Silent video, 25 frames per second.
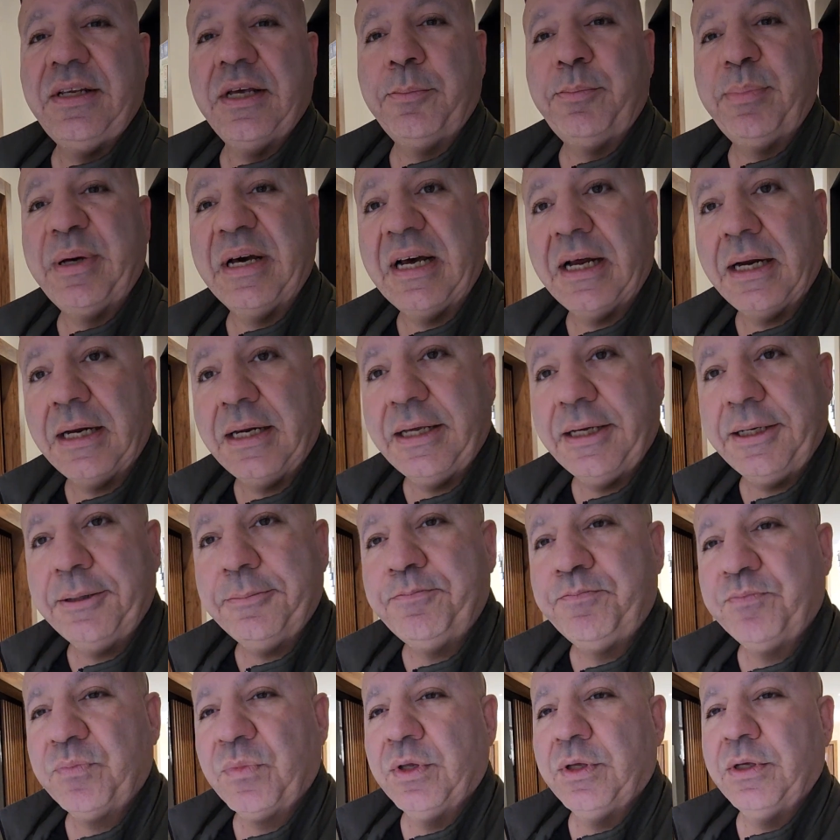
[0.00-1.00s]
in der
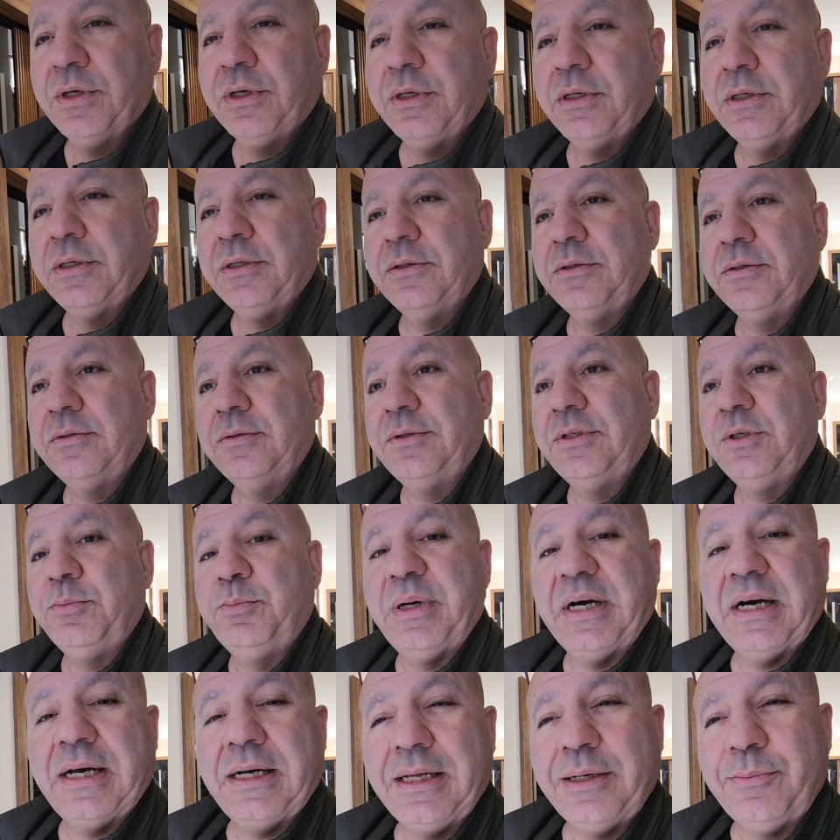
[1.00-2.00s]
Perle. Die
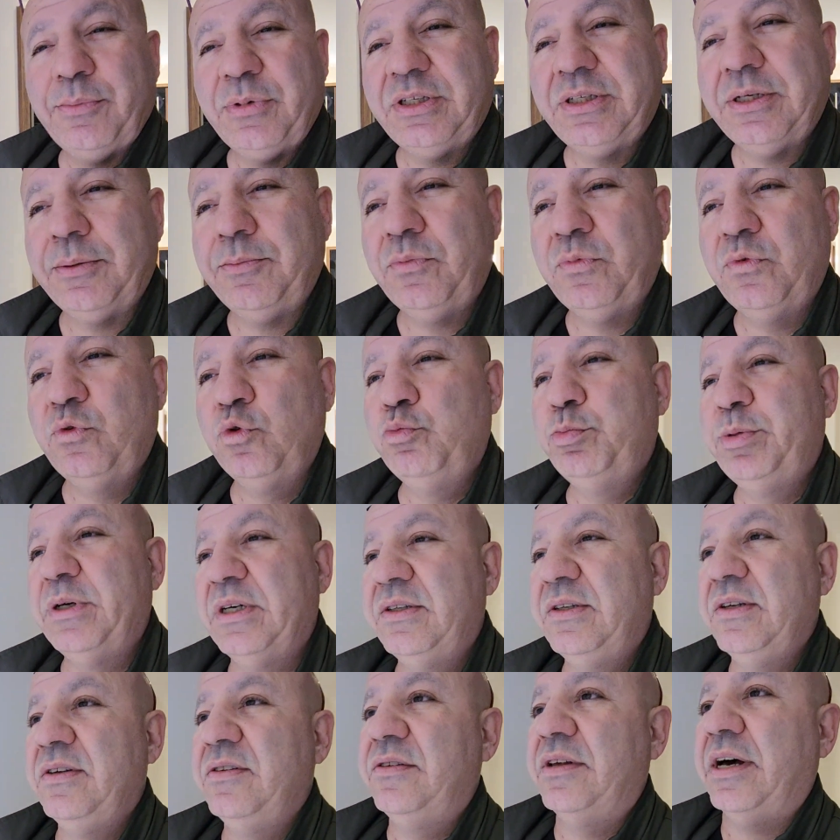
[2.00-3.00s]
Perle mit dem
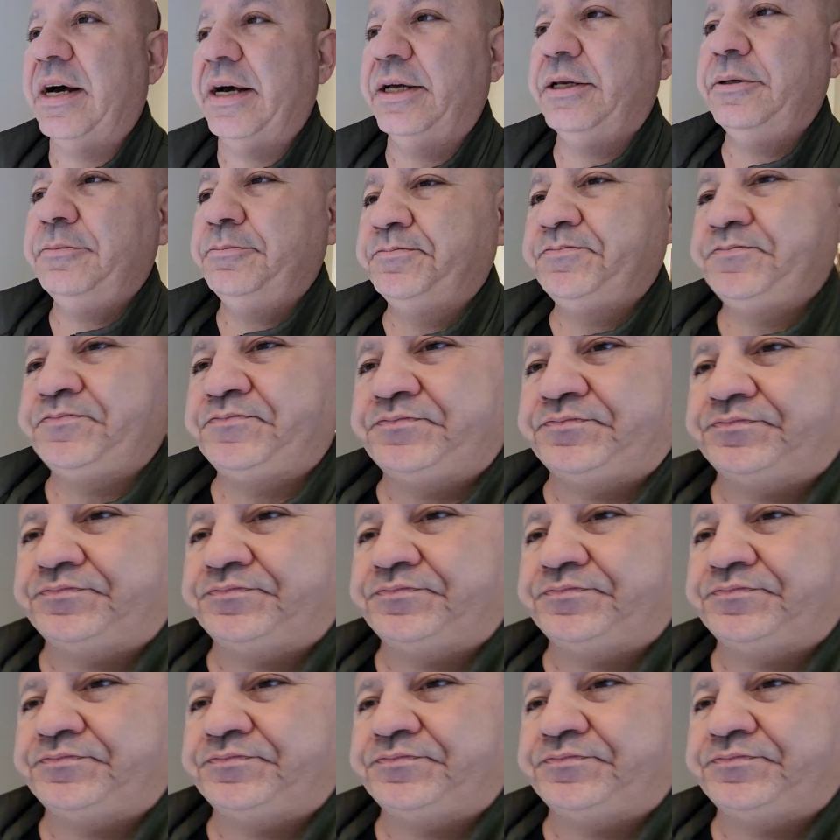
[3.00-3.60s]
super Design.